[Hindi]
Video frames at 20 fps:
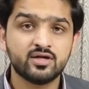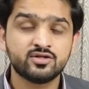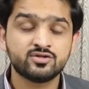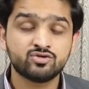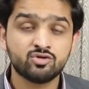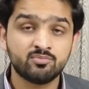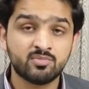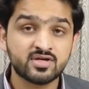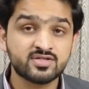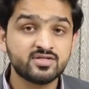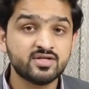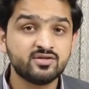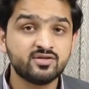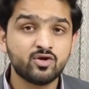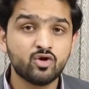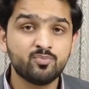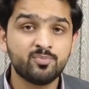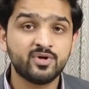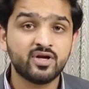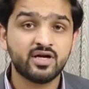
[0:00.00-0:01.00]
जो मस्जिद
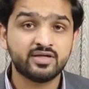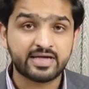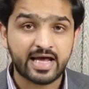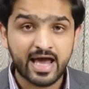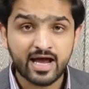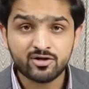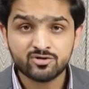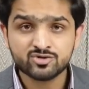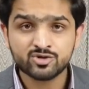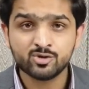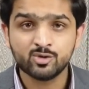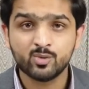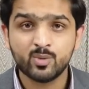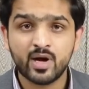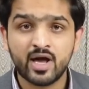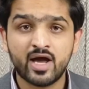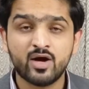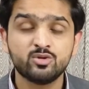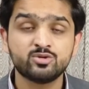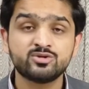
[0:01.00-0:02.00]
के ऊपर अटैक जो
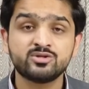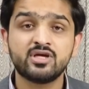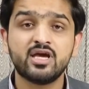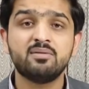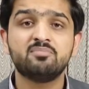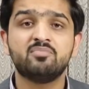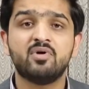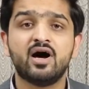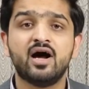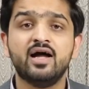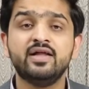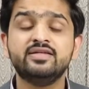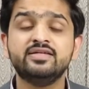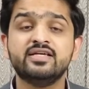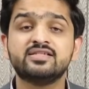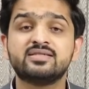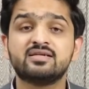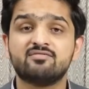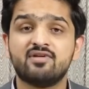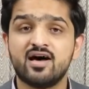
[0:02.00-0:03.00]
हुआ है उसके बाद
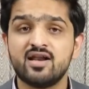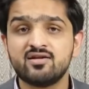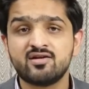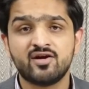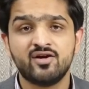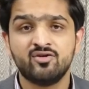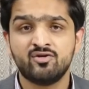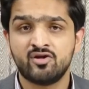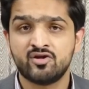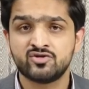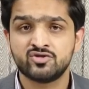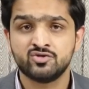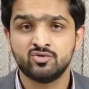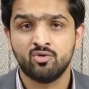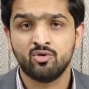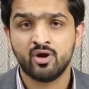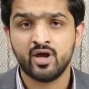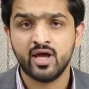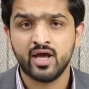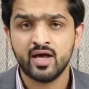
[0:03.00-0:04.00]
ये सवाल खड़े होना शुरू
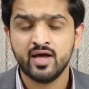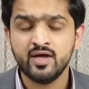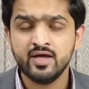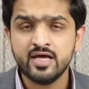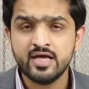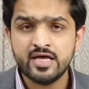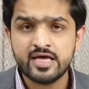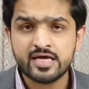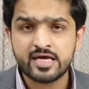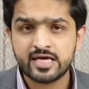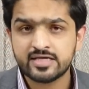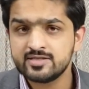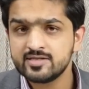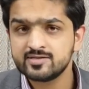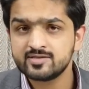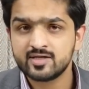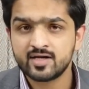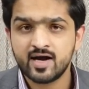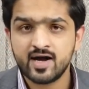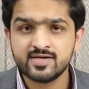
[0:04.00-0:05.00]
हो गए हैं कि
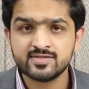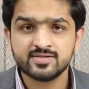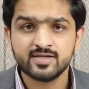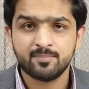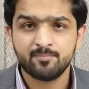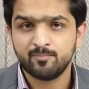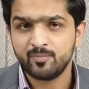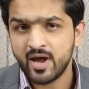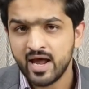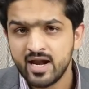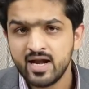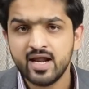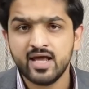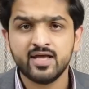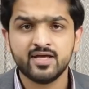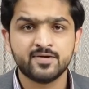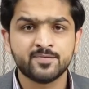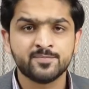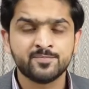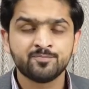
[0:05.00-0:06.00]
जिस तरह से पहले
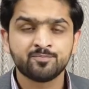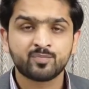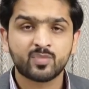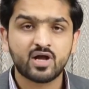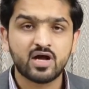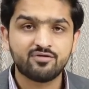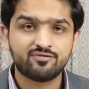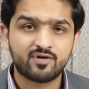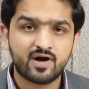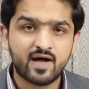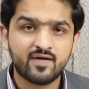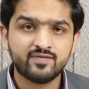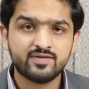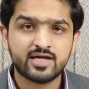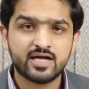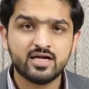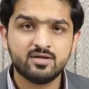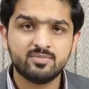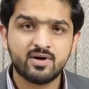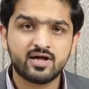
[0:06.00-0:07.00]
ही अफ़गान
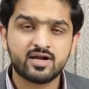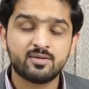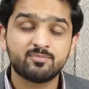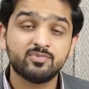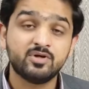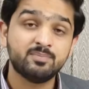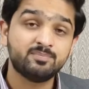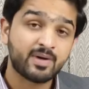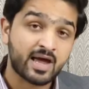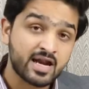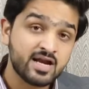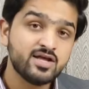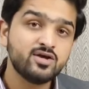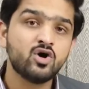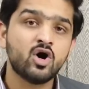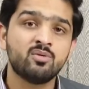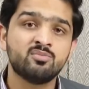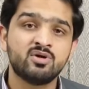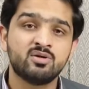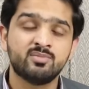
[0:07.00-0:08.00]
तालिबान अपनी पहली
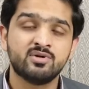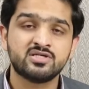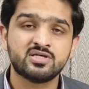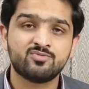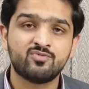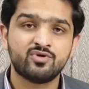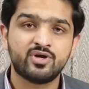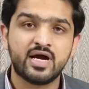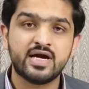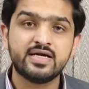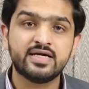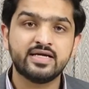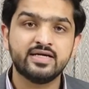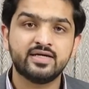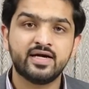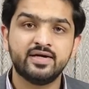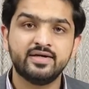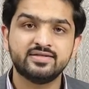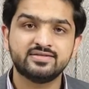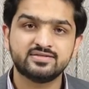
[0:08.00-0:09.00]
गवर्नमेंट में जब वो
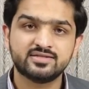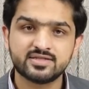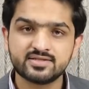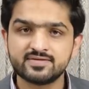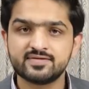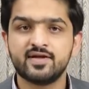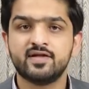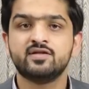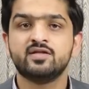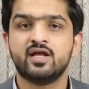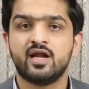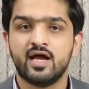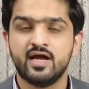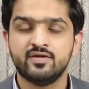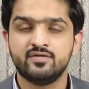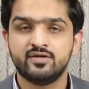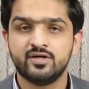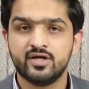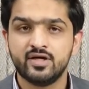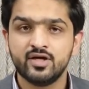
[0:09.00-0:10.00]
1996 के अंदर
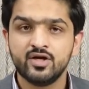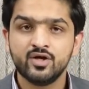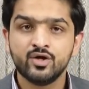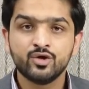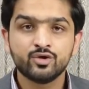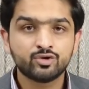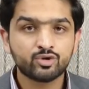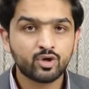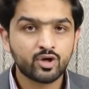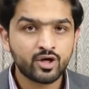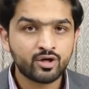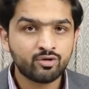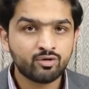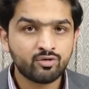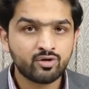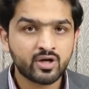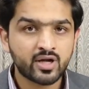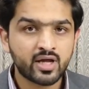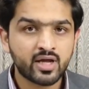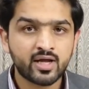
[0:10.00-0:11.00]
आए थे तो
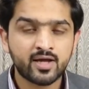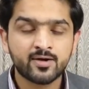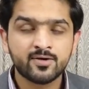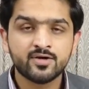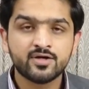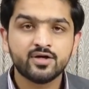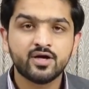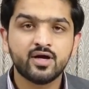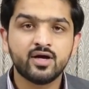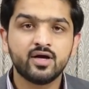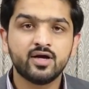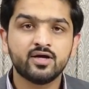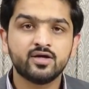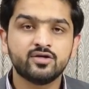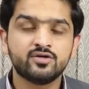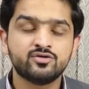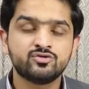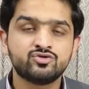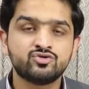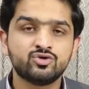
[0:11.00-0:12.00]
इन्होंने
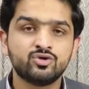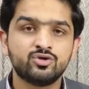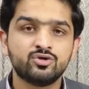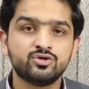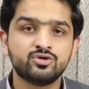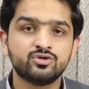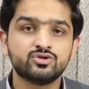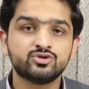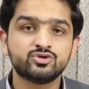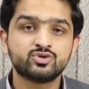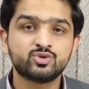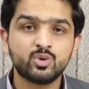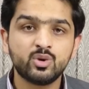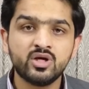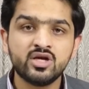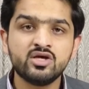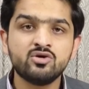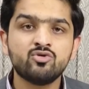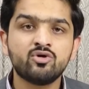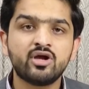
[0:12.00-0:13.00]
जो
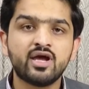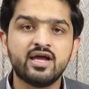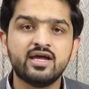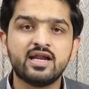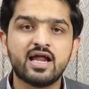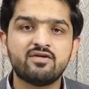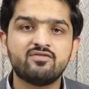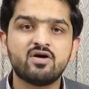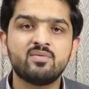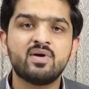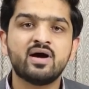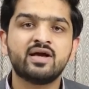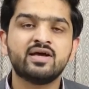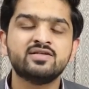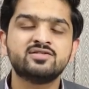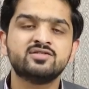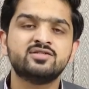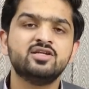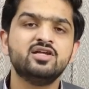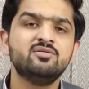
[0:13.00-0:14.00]
सुन्नियों के अलावा
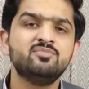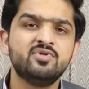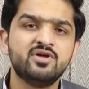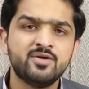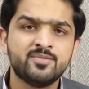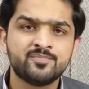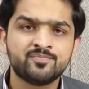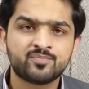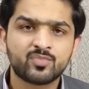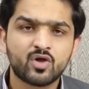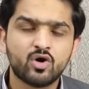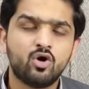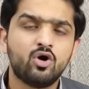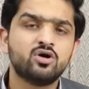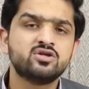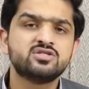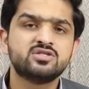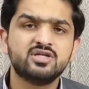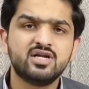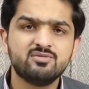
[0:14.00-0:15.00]
बाकी जितनी भी
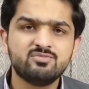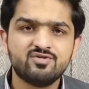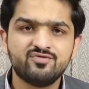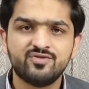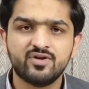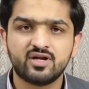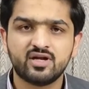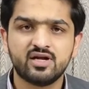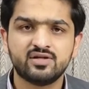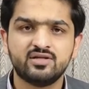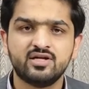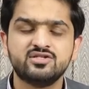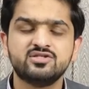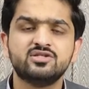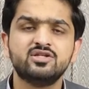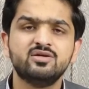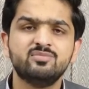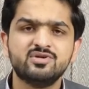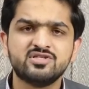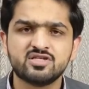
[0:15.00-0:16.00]
और जितने भी फ़िरके थे
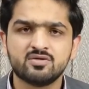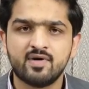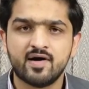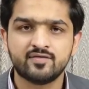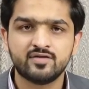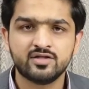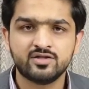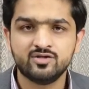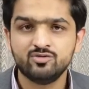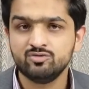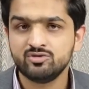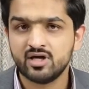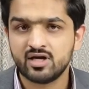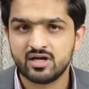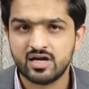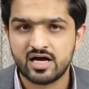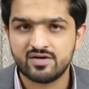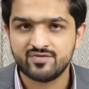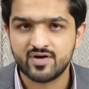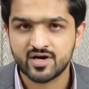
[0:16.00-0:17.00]
जितनी भी जमातें थी उनके
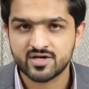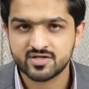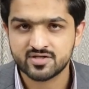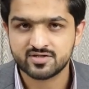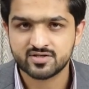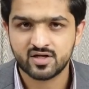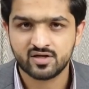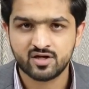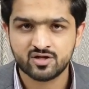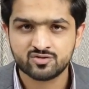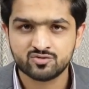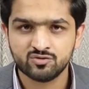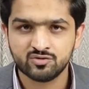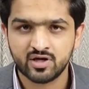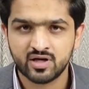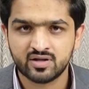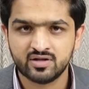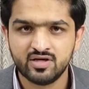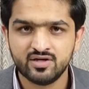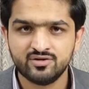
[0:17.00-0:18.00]
खिलाफ एक्शंस करना शुरू
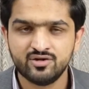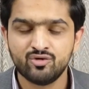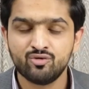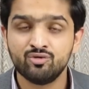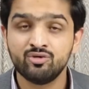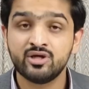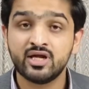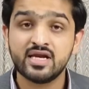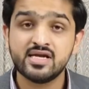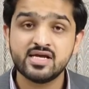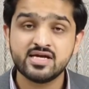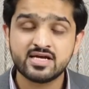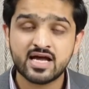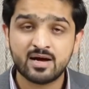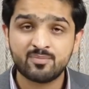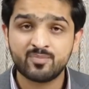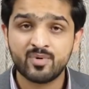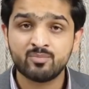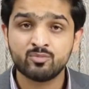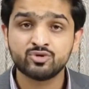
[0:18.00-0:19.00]
कर दिए थे और उनके लिए
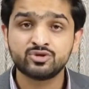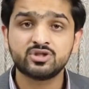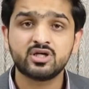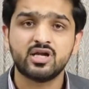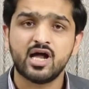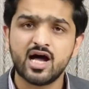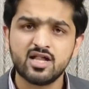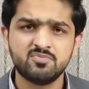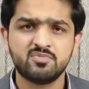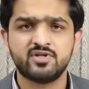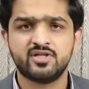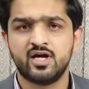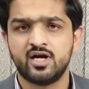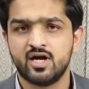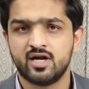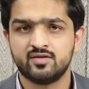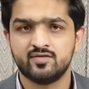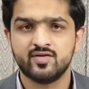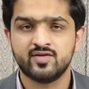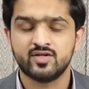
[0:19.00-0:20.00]
यहाँ पे मुश्किल पैदा
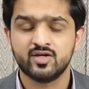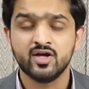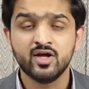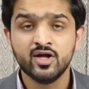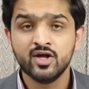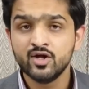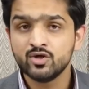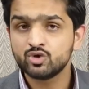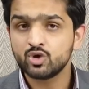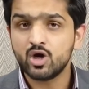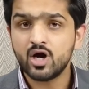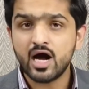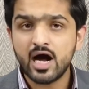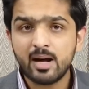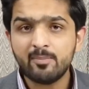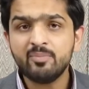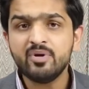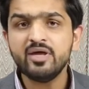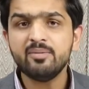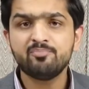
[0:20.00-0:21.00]
कर दी थी तो
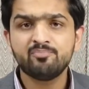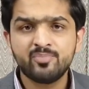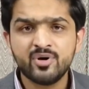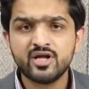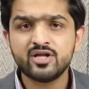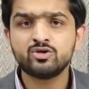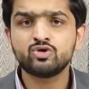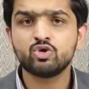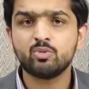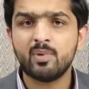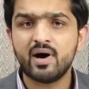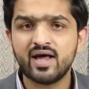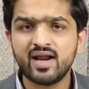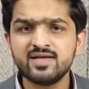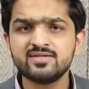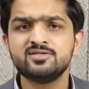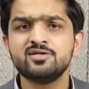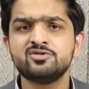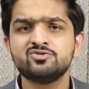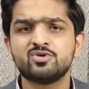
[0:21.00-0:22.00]
अभी फिर
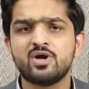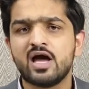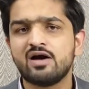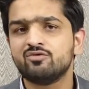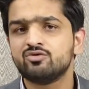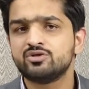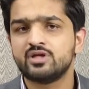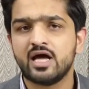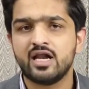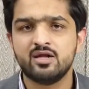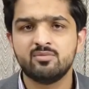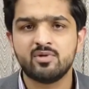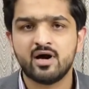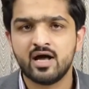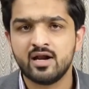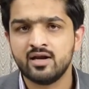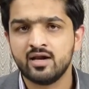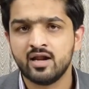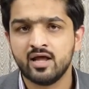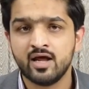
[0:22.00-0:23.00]
दोबारा से जो है वो
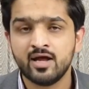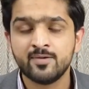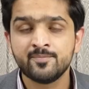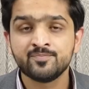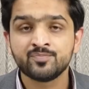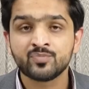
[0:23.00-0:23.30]
तालिबान ने